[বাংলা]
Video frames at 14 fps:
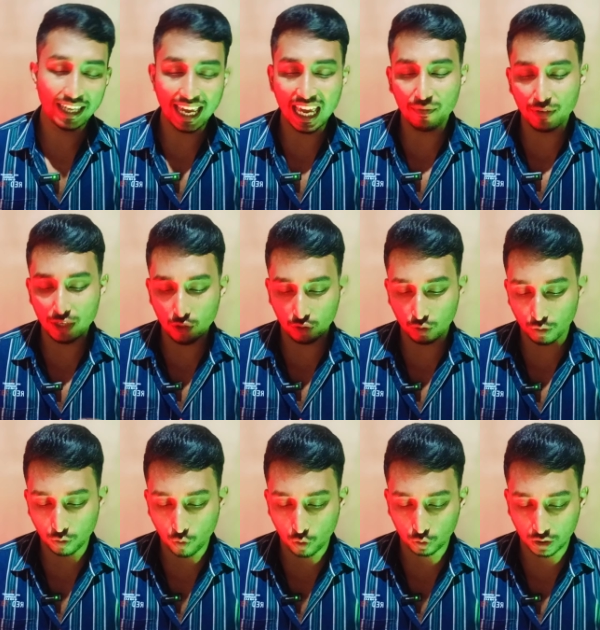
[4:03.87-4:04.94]
এই ভিডিওতে ওদের
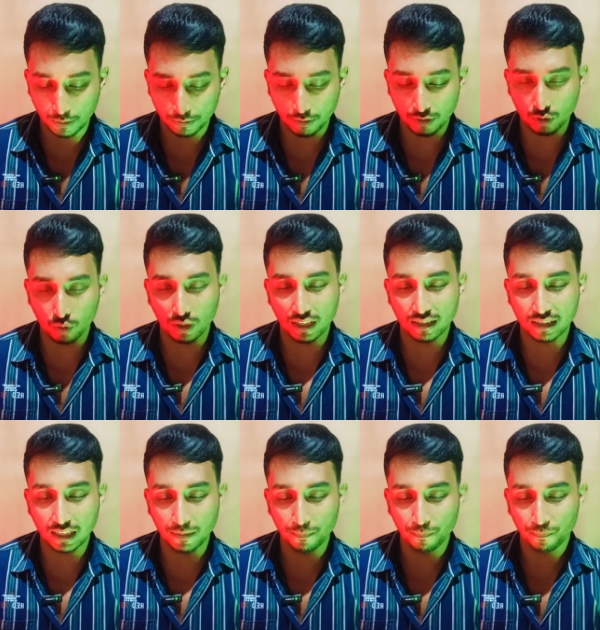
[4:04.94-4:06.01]
কত সাবস্ক্রাইবার চলে এসছে
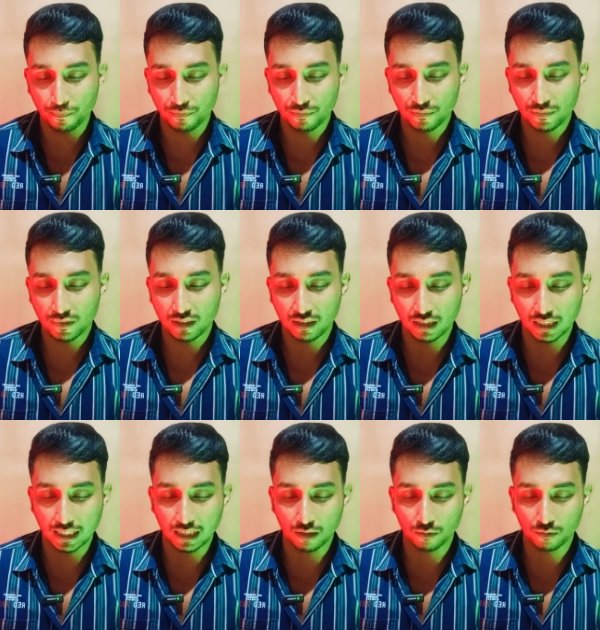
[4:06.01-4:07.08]

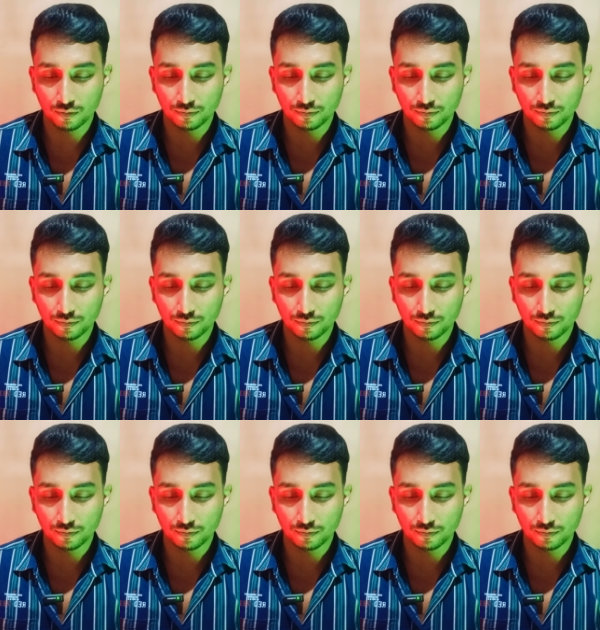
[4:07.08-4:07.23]
দেখে নাও